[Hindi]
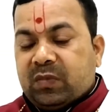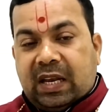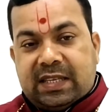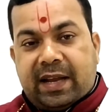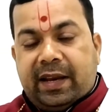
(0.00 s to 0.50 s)

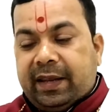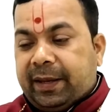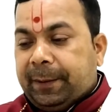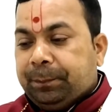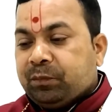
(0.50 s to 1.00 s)
ऐसा
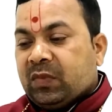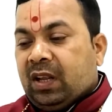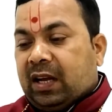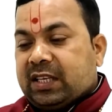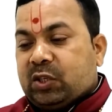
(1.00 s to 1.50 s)
करेंगे
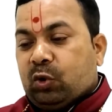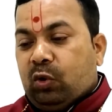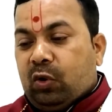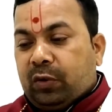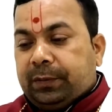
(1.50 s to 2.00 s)
अच्छा जो
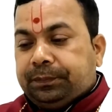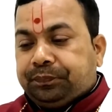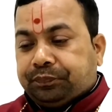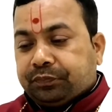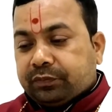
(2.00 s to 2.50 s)

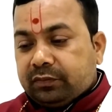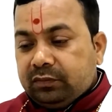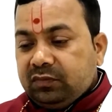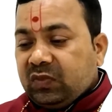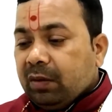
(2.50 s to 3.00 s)

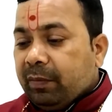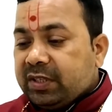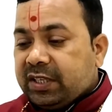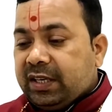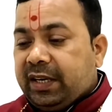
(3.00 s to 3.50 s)
लोग
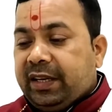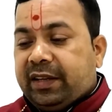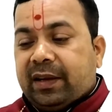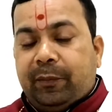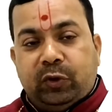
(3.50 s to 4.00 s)
मशीनरी
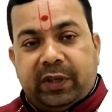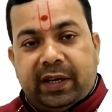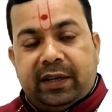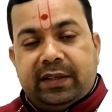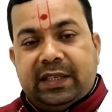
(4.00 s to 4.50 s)

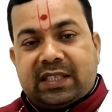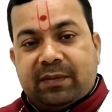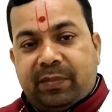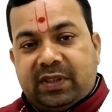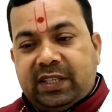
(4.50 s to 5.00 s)
कंप्यूटर या
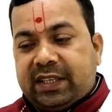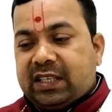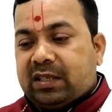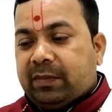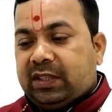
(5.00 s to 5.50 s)
संपत्ति के
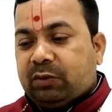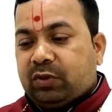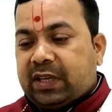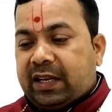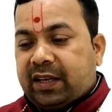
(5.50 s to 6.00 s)
संबंधित
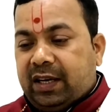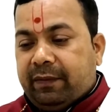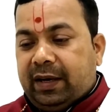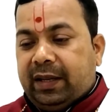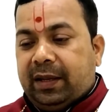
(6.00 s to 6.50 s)
कुछ कार्य करने
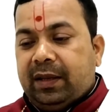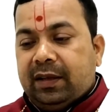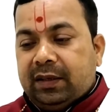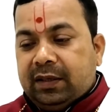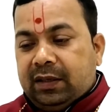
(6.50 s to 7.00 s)
वाले हैं
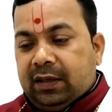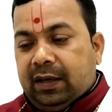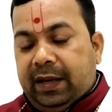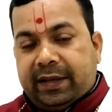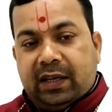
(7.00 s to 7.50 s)

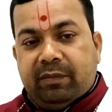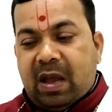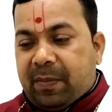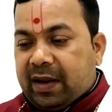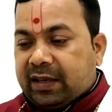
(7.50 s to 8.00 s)
लेखन
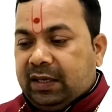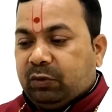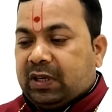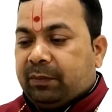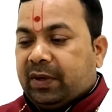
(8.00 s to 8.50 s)
व्यापार के
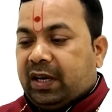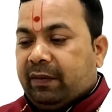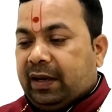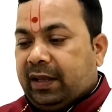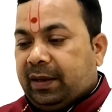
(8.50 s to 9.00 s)
लिए काम करने
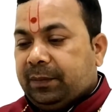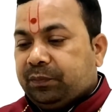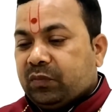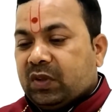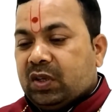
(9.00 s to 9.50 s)
वाले हैं
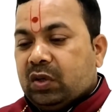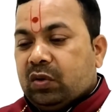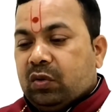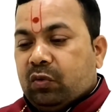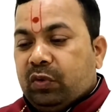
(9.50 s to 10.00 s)

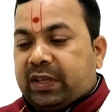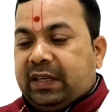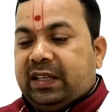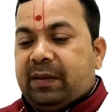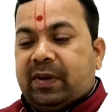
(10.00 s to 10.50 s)
उनके
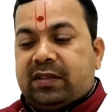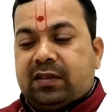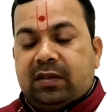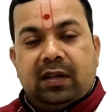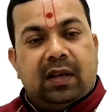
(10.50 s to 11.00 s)
लिए वर्ष
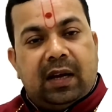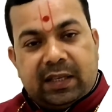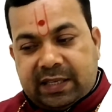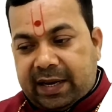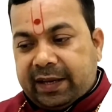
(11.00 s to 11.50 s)

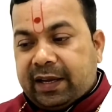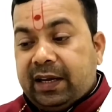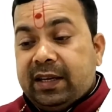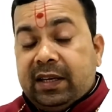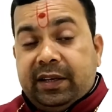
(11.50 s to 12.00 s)
अच्छा रहेगा
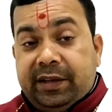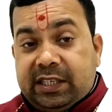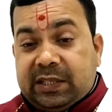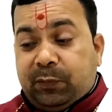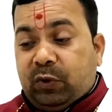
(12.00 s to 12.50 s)

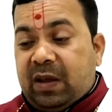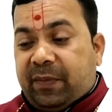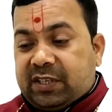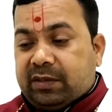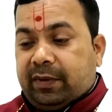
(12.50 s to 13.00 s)
इस पूरे
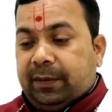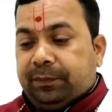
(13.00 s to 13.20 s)
वर्ष में